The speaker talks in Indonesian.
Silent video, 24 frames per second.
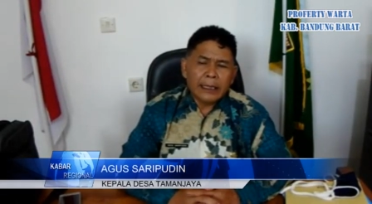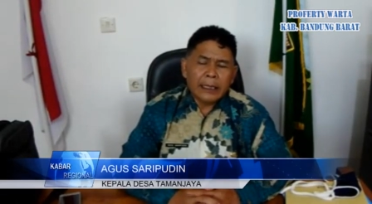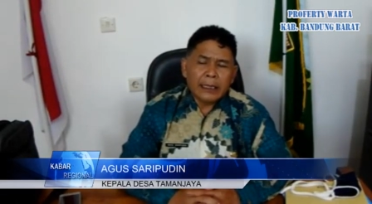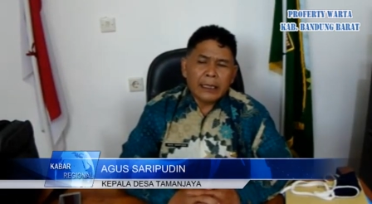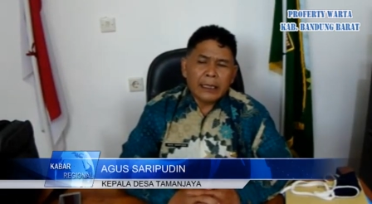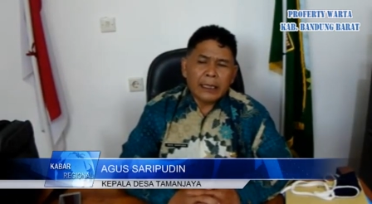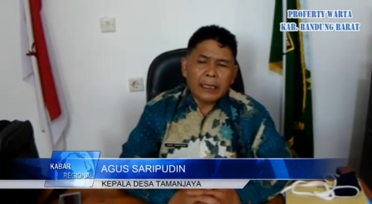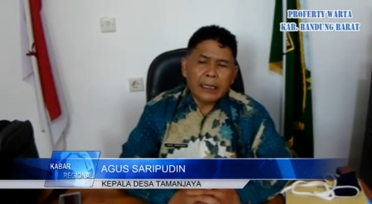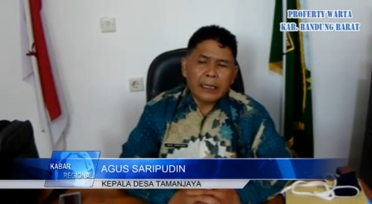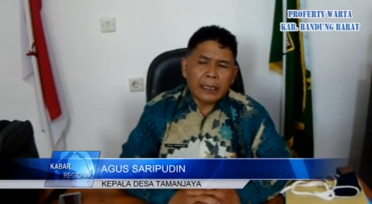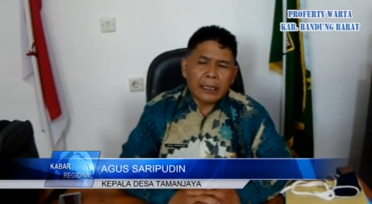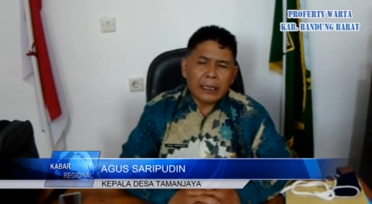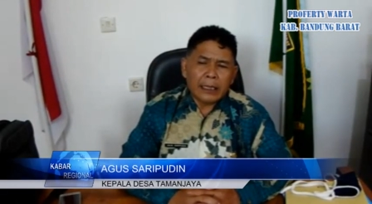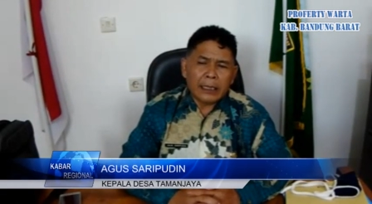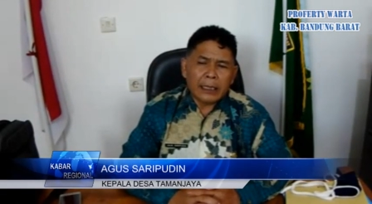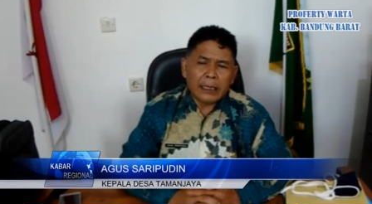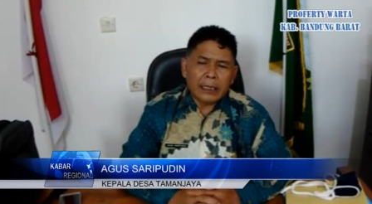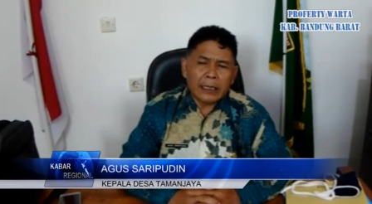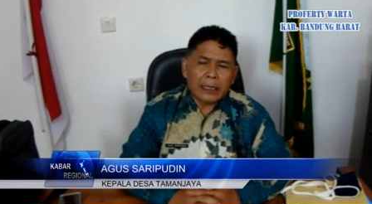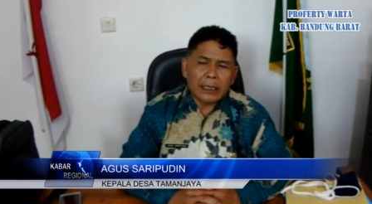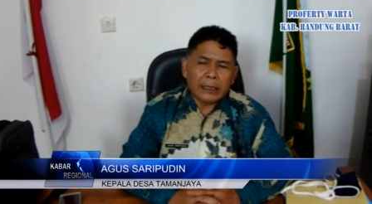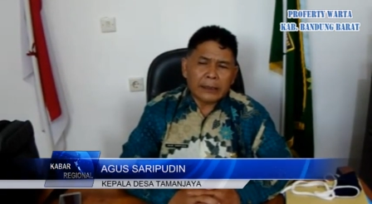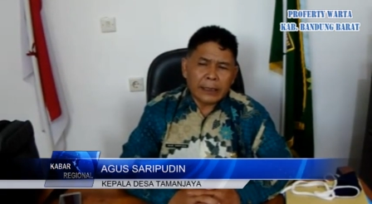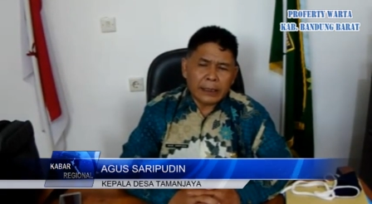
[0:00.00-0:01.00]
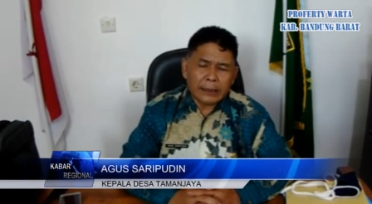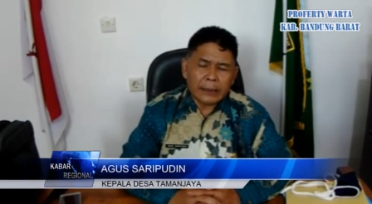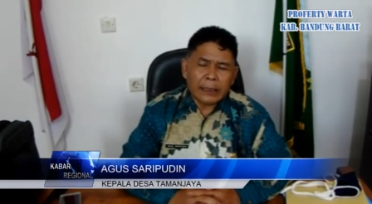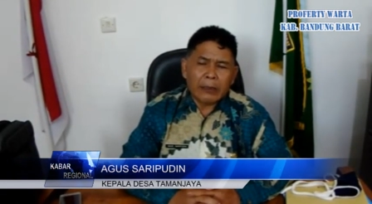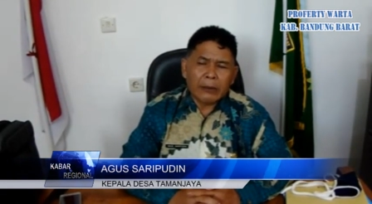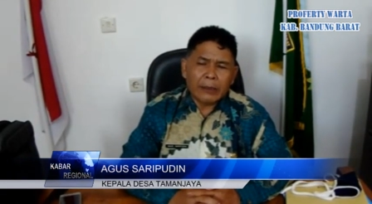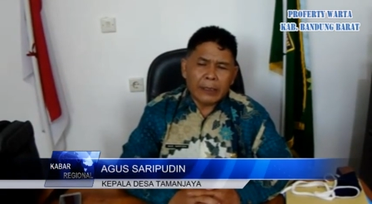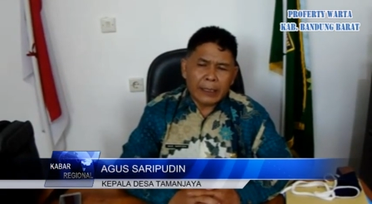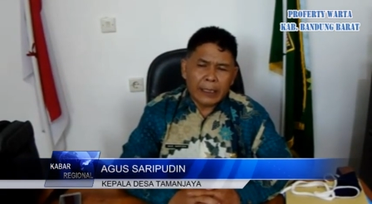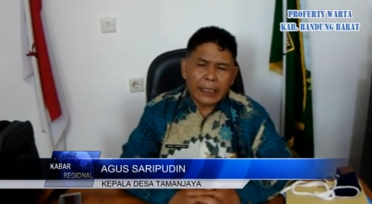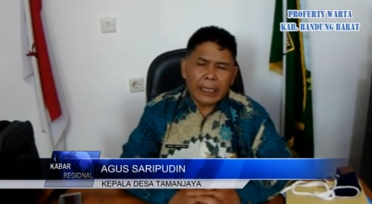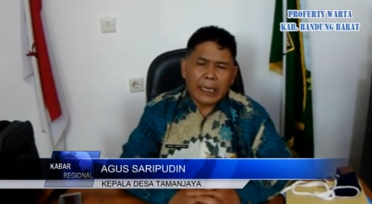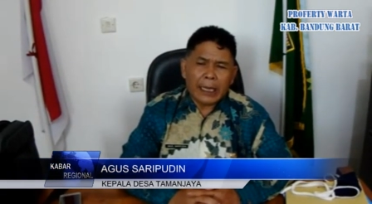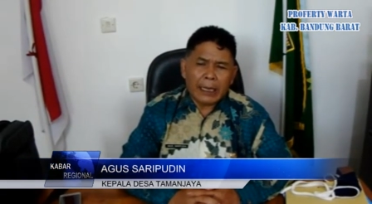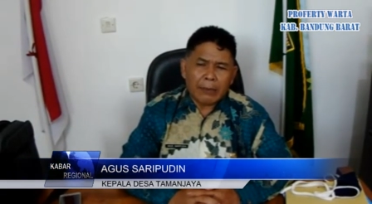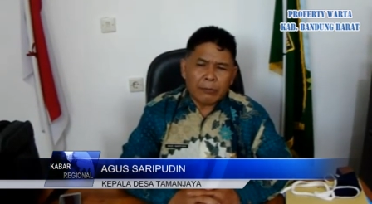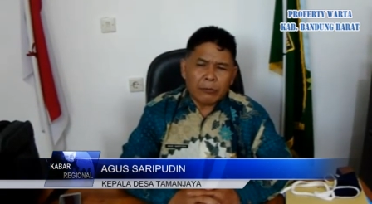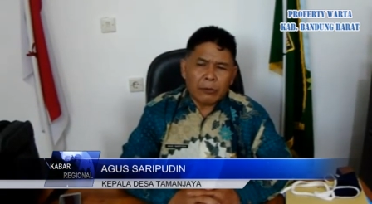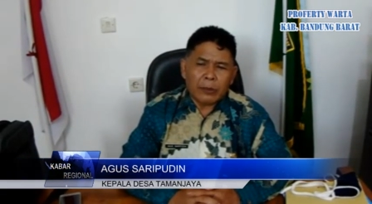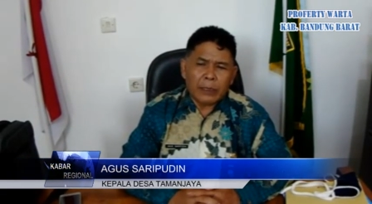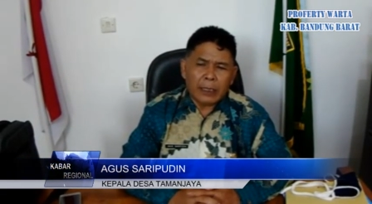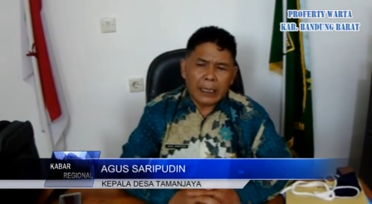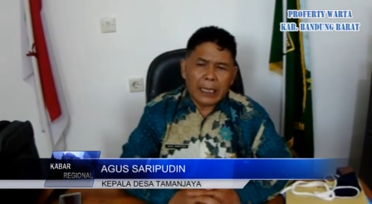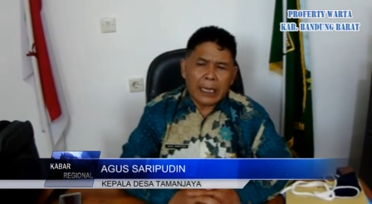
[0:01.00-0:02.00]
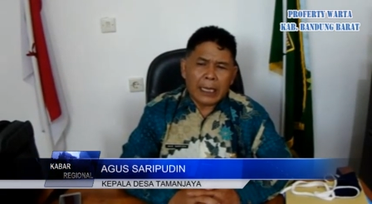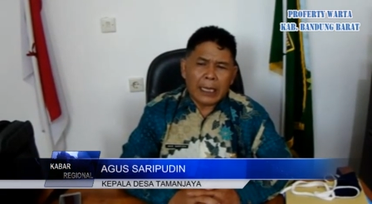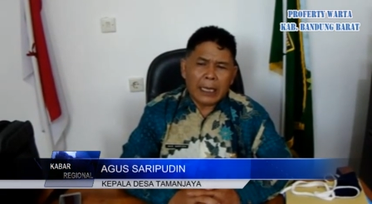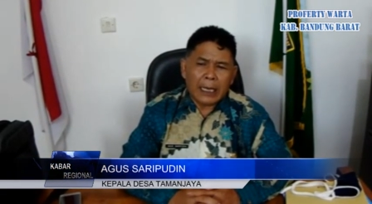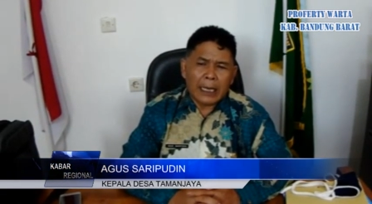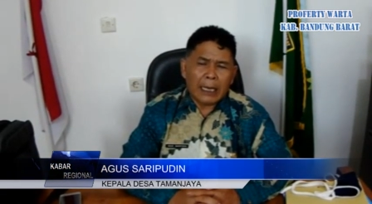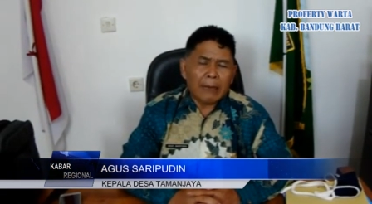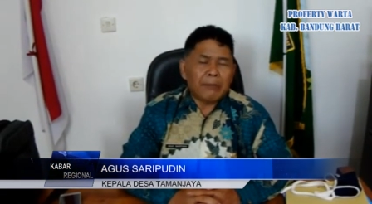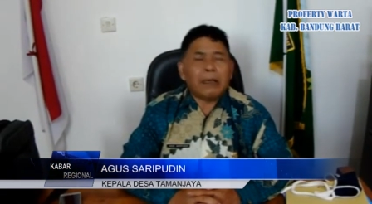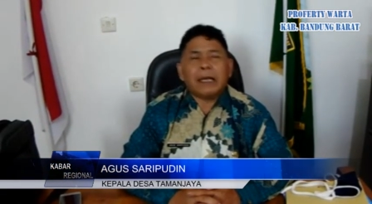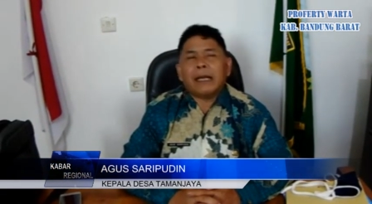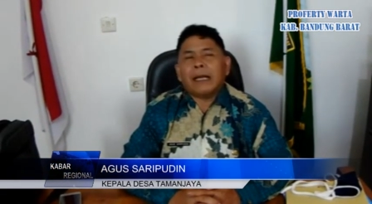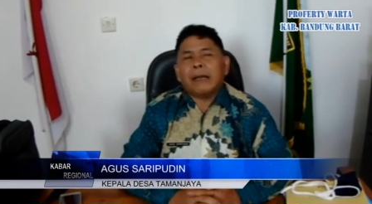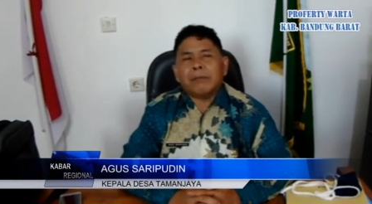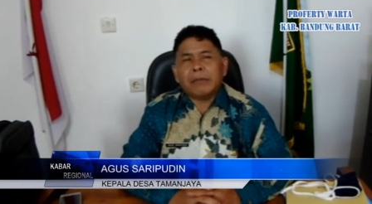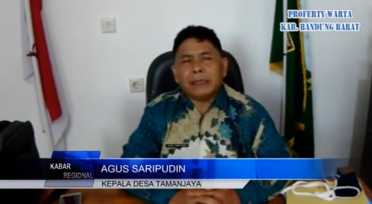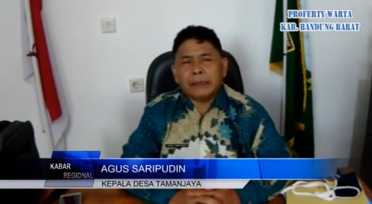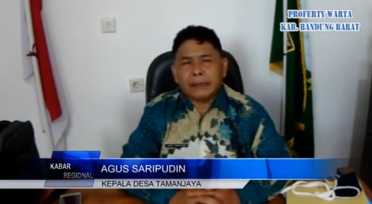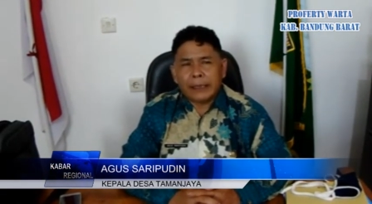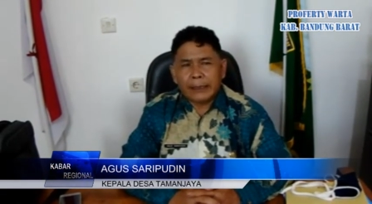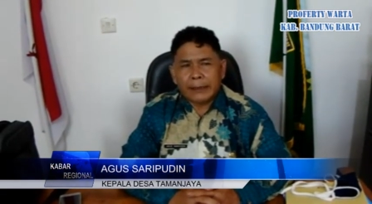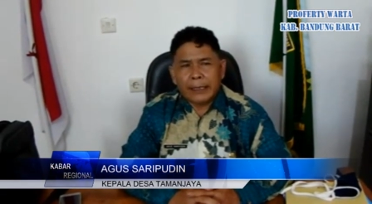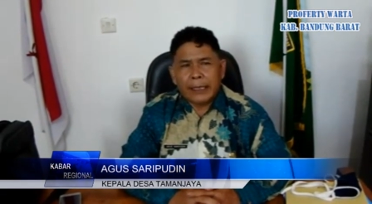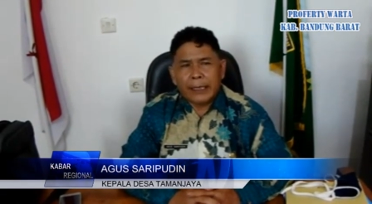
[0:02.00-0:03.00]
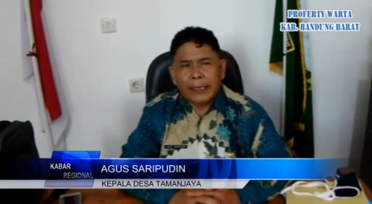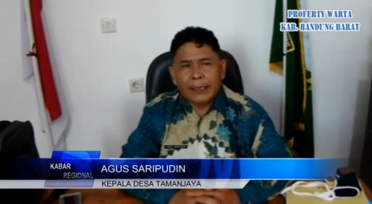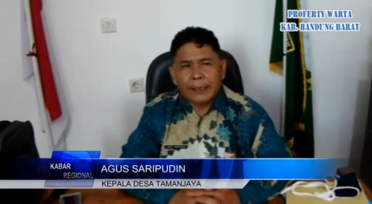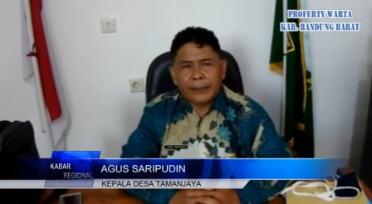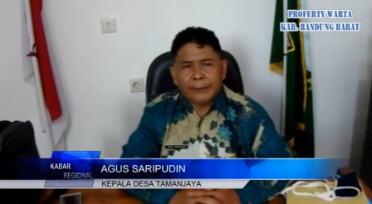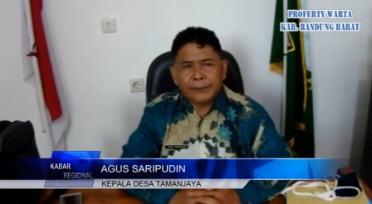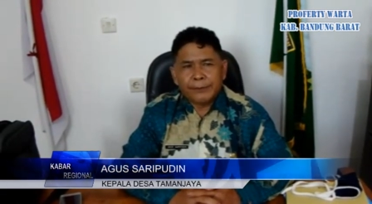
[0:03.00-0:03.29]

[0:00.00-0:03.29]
e, sejauh ini alhamdulillah aman-aman saja.